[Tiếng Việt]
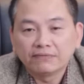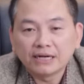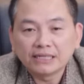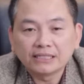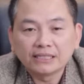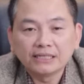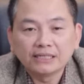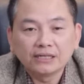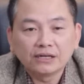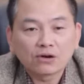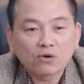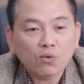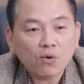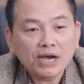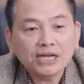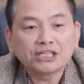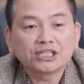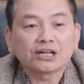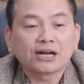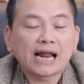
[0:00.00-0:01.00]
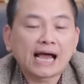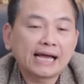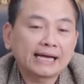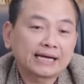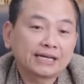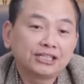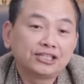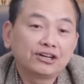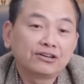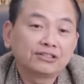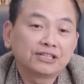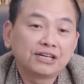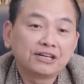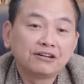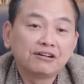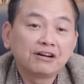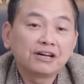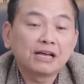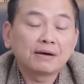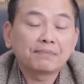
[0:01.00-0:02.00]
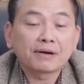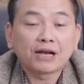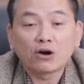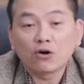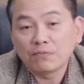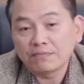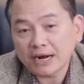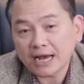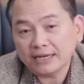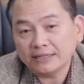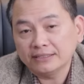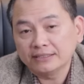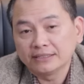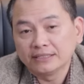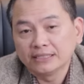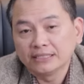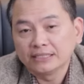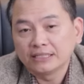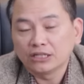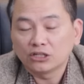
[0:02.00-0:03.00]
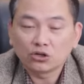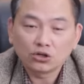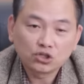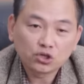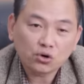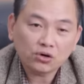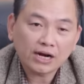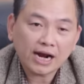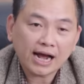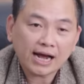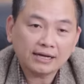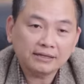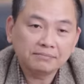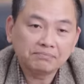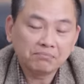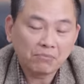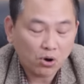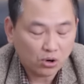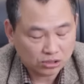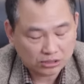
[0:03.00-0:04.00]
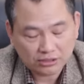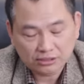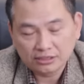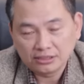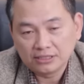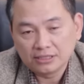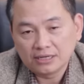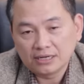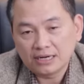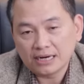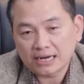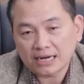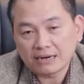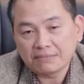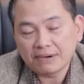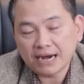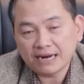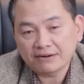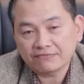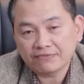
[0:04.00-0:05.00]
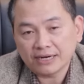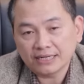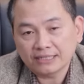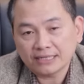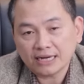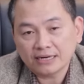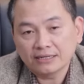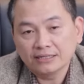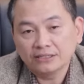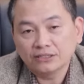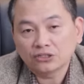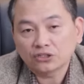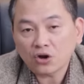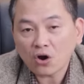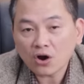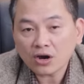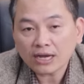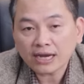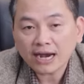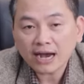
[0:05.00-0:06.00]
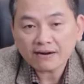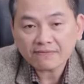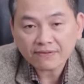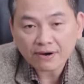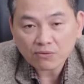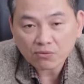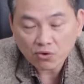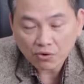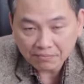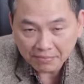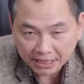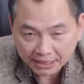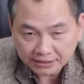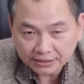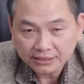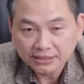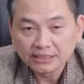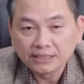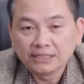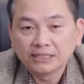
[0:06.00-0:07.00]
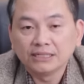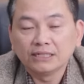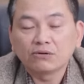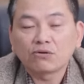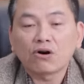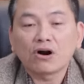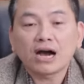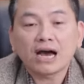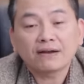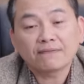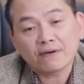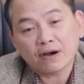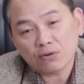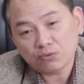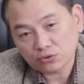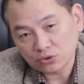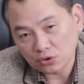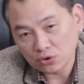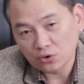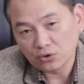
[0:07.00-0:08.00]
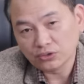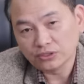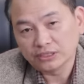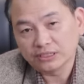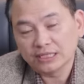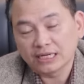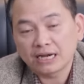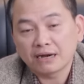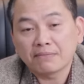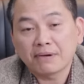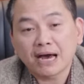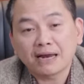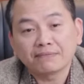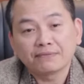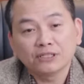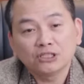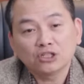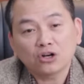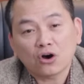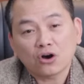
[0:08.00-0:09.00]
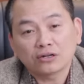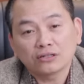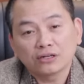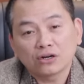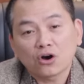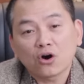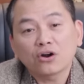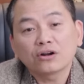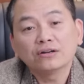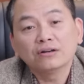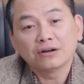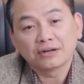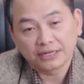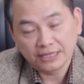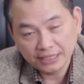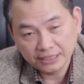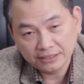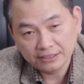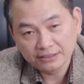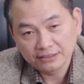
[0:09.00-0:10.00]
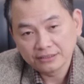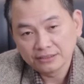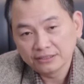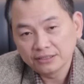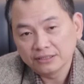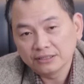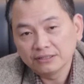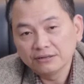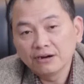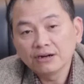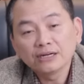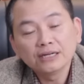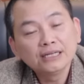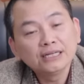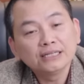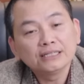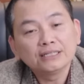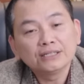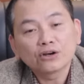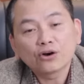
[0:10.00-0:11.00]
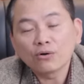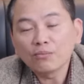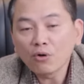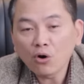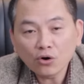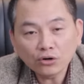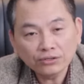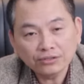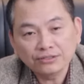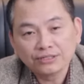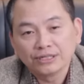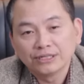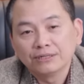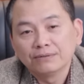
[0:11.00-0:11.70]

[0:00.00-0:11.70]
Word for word: vậy thì quay trở lại cái chương trình hướng nghiệp ngày hôm nay thì tôi chốt lại một là các bạn phải xác định rõ cái khát vọng của mình nếu có khát vọng rồi thì các bạn mới chọn được con đường đi đường đi thì có bốn